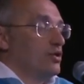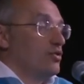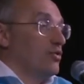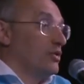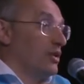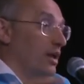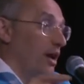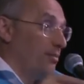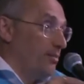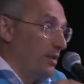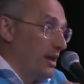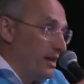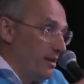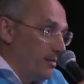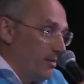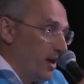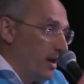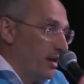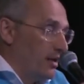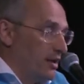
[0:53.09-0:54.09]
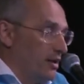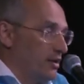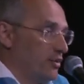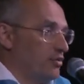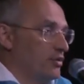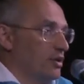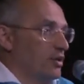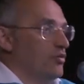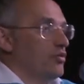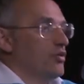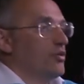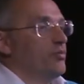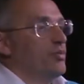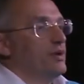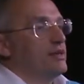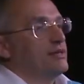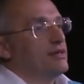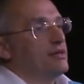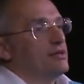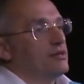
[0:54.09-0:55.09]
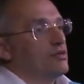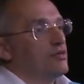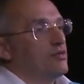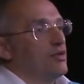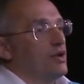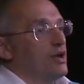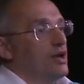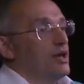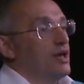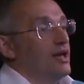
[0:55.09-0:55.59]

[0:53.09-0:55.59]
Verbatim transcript: Но та принимала ее такую позицию.